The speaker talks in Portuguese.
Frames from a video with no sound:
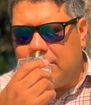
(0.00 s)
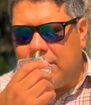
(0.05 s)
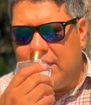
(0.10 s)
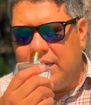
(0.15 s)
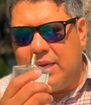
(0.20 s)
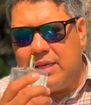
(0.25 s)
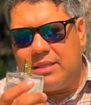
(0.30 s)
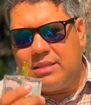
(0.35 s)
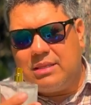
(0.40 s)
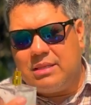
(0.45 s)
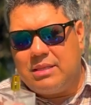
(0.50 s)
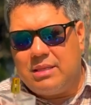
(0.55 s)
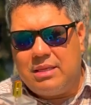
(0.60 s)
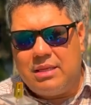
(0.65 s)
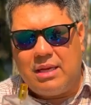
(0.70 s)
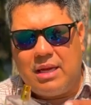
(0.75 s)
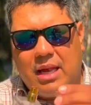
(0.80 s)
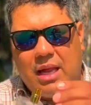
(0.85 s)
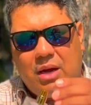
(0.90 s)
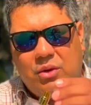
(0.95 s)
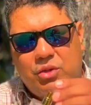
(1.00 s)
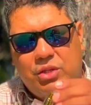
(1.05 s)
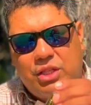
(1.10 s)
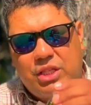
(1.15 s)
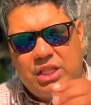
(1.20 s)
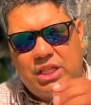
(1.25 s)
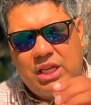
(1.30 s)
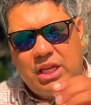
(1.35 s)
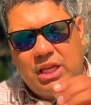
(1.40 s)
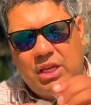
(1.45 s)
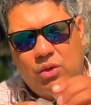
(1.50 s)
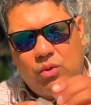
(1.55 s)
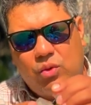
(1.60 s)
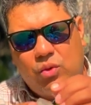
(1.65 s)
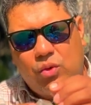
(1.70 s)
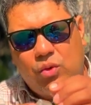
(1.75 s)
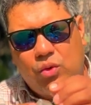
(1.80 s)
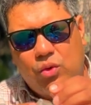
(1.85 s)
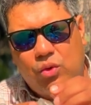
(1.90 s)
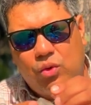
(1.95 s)
esse é o cheiro
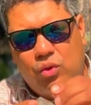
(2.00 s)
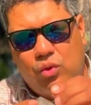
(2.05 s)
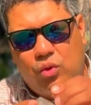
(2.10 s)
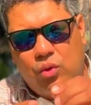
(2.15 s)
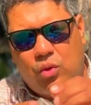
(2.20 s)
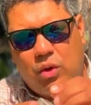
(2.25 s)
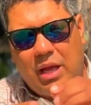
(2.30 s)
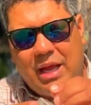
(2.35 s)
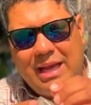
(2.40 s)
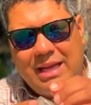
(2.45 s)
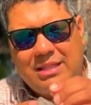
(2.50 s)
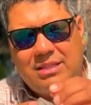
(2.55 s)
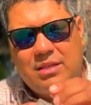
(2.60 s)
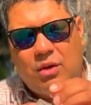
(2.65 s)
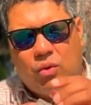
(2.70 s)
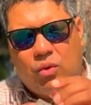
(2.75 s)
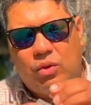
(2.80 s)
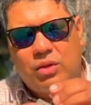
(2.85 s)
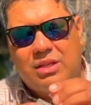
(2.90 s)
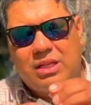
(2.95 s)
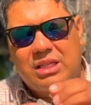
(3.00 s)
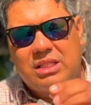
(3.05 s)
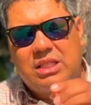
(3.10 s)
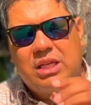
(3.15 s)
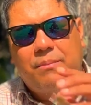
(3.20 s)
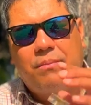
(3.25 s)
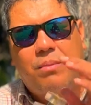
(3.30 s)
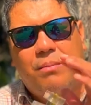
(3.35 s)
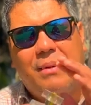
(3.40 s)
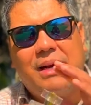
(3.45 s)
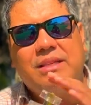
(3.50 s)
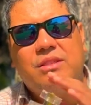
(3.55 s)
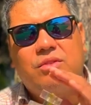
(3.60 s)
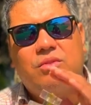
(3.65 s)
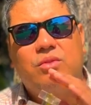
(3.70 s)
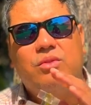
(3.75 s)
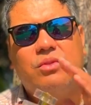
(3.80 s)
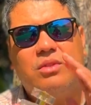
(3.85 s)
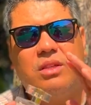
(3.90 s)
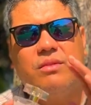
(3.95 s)
do esse é o contratipo mais
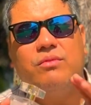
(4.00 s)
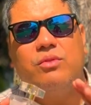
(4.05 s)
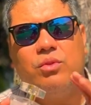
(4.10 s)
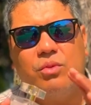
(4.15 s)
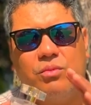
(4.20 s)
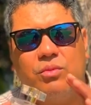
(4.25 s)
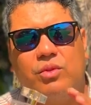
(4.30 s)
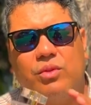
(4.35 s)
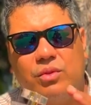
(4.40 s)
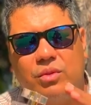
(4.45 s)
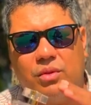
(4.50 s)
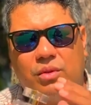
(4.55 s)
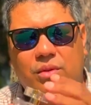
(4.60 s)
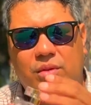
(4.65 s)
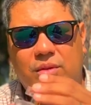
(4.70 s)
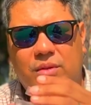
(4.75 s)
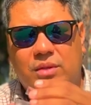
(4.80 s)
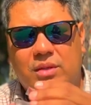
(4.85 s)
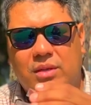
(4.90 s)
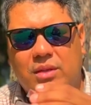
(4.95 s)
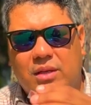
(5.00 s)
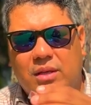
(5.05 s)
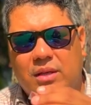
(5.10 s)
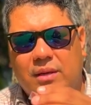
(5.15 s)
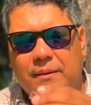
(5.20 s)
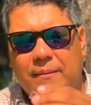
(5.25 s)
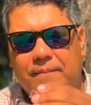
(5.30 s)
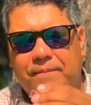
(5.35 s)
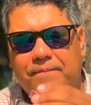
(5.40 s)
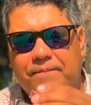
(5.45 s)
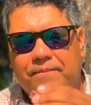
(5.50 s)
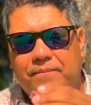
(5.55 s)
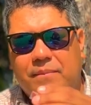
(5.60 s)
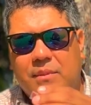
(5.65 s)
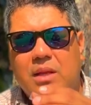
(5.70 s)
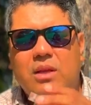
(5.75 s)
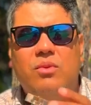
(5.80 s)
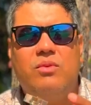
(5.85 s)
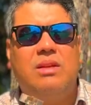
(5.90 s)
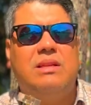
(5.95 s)
exclusivo do mundo.
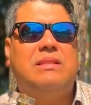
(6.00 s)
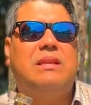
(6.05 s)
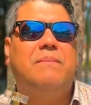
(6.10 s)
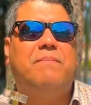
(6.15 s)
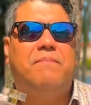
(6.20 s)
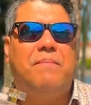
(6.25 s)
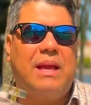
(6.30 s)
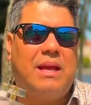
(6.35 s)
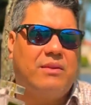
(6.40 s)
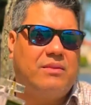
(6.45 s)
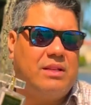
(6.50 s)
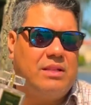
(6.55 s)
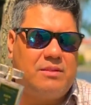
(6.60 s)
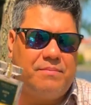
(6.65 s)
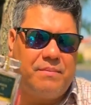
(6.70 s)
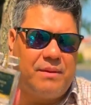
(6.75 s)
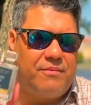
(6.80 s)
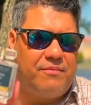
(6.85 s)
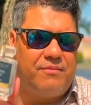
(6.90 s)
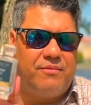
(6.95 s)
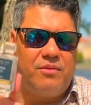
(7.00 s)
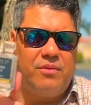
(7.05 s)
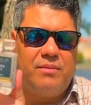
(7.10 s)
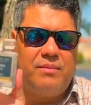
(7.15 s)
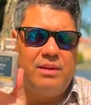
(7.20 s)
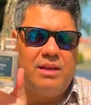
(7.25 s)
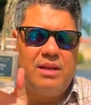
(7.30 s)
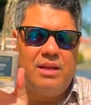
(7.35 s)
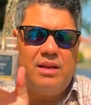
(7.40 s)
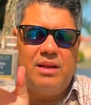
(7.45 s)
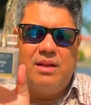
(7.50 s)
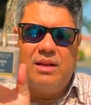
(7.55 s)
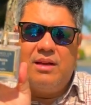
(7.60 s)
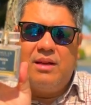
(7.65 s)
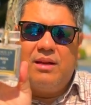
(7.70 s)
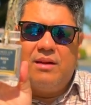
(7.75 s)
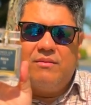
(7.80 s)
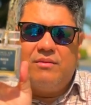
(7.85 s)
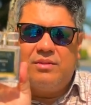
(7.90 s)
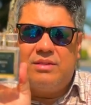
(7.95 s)
E o desempenho desse perfume?
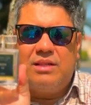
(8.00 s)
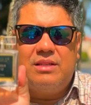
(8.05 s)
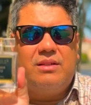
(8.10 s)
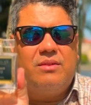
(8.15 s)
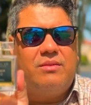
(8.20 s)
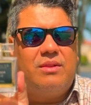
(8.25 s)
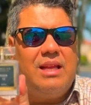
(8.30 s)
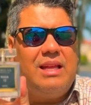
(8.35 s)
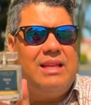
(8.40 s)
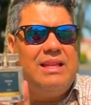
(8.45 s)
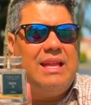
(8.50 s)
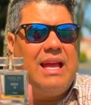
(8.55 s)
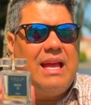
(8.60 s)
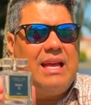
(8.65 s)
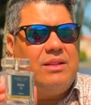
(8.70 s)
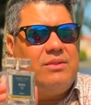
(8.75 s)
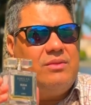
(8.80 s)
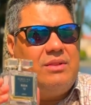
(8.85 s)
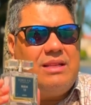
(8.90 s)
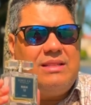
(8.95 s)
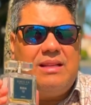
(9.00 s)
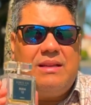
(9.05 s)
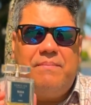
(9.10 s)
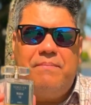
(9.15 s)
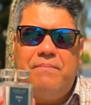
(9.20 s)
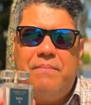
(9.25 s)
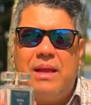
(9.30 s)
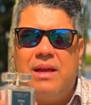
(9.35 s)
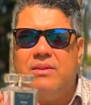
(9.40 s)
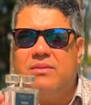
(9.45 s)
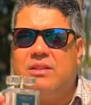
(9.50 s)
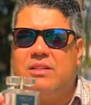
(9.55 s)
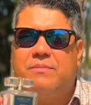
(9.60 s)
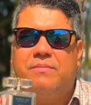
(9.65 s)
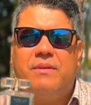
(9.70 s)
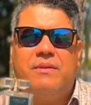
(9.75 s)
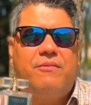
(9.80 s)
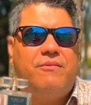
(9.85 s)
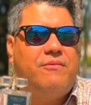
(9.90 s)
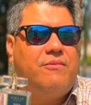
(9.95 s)
Vocês não têm ideia do desempenho desse
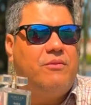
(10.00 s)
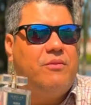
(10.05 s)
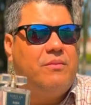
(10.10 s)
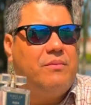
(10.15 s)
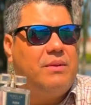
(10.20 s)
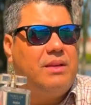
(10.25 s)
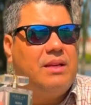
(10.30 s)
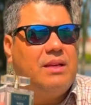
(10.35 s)
perfume.